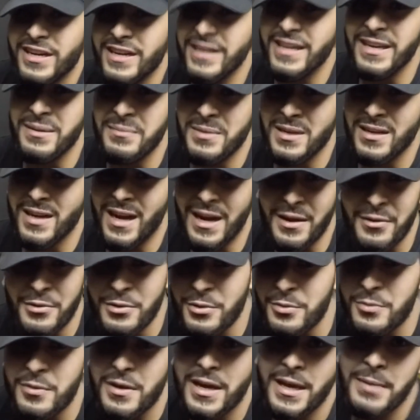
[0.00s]
किडिंग मैन आई डोंट
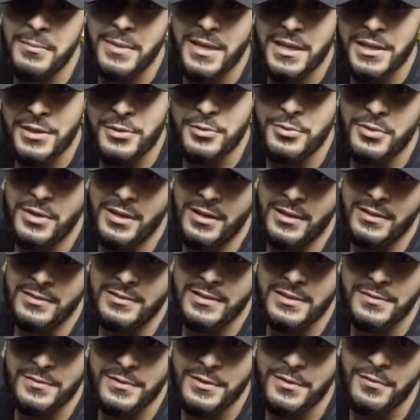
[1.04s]
नो वाई मैंने क्यों करा
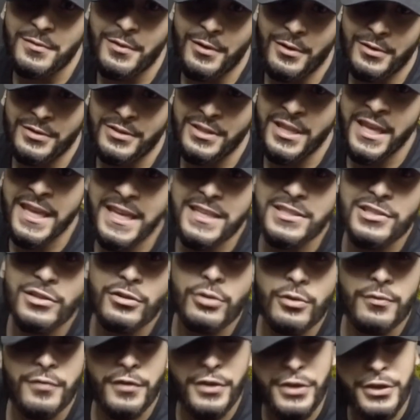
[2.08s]
जस्ट फॉर द ब्लॉग थिंग्स यू
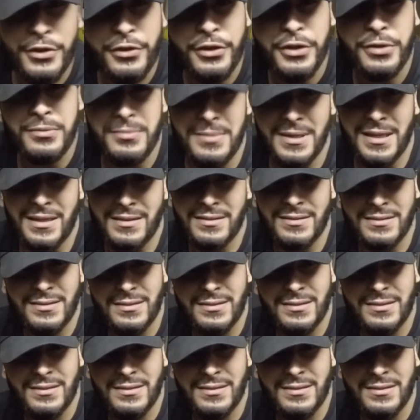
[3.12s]
डू फॉर यूट्यूब मैन